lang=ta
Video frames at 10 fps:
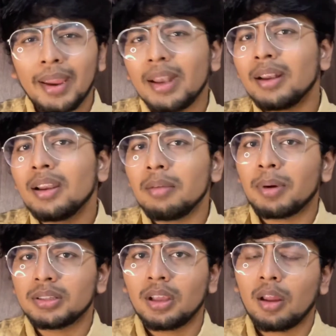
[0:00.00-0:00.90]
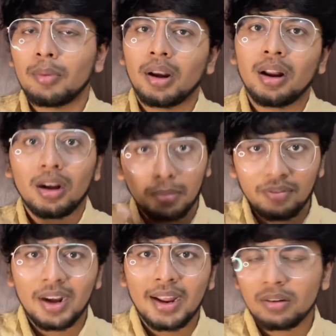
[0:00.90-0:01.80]
மெயின்லி பார்த்தீங்க அப்படின்னா
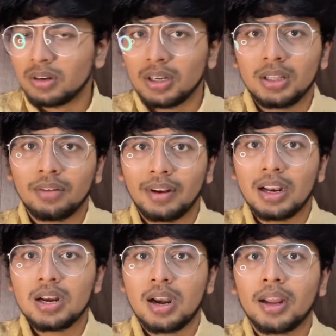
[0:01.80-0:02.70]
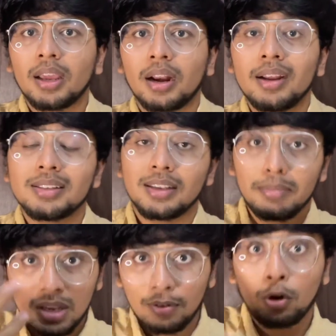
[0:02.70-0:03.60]
நம்ம வினய் அவர்கள் தான் வில்லன் நினைக்கிறேன்
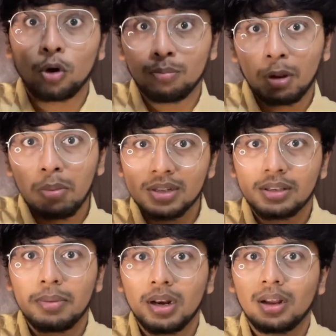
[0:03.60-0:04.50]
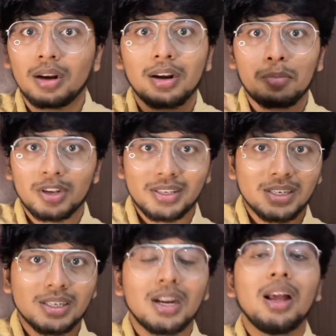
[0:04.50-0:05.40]
சிபி அவர்களும் பிக் பாஸ் சிபி இருக்கார்ல
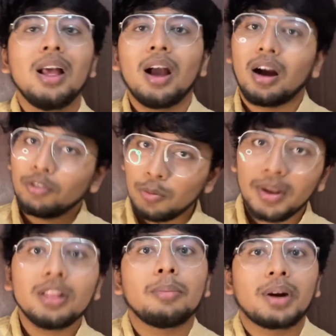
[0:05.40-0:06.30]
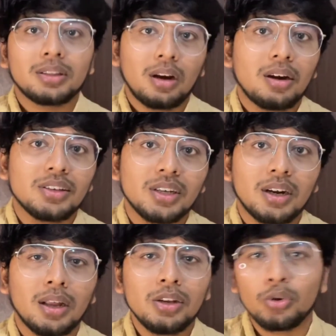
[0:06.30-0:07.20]
மாஸ்டர் அவருமே இந்த படத்தில்
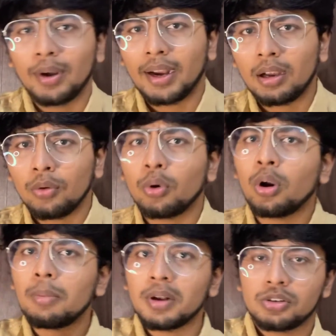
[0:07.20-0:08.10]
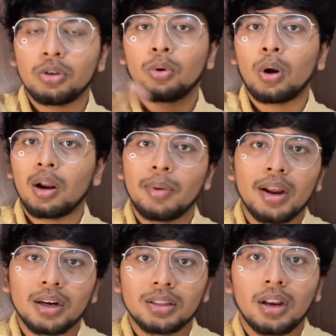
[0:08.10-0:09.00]
நடிச்சிருக்காரு ஸோ நெகட்டிவ் ரோலாக பாசிட்டிவ் ரோலா
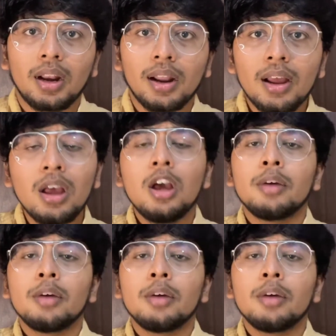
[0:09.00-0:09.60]
அப்படிங்கிறது தெரியல